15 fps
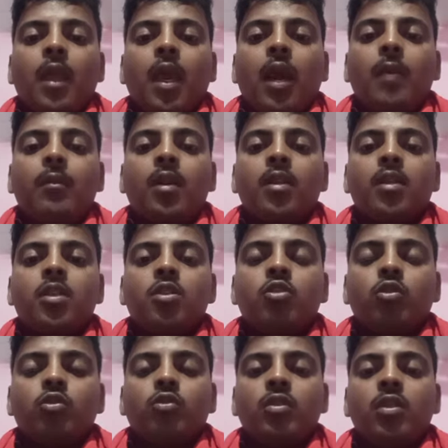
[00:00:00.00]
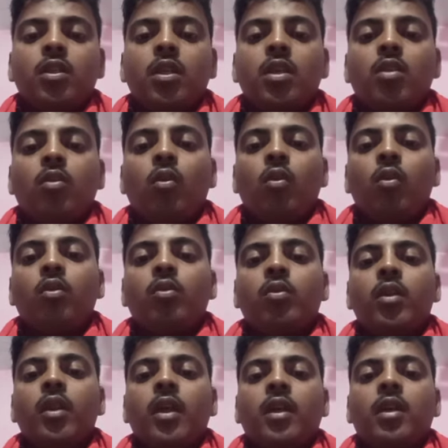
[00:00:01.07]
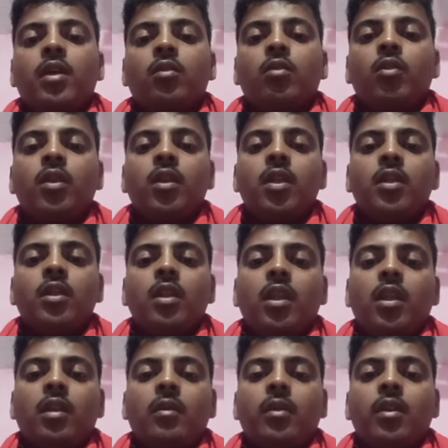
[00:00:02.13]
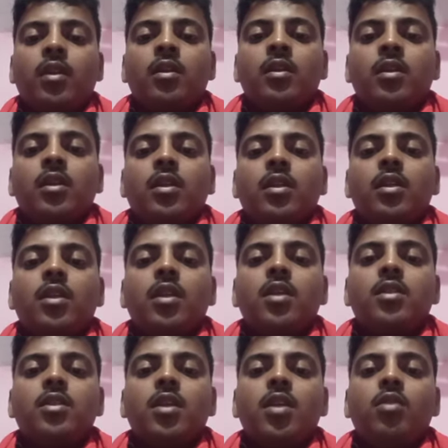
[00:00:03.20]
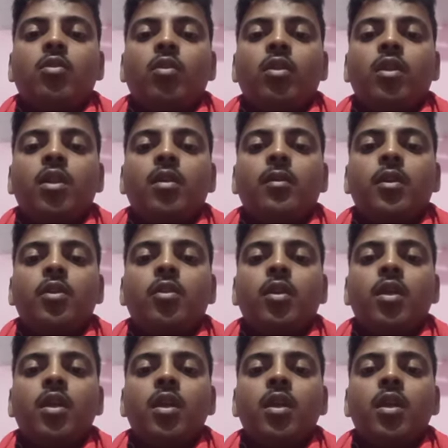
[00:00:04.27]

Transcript: আপনাদের চতুর্দিকে গোল করে একটা গণ্ডি টেনে নেবেন নিয়ে সেই গণ্ডির ভিতরে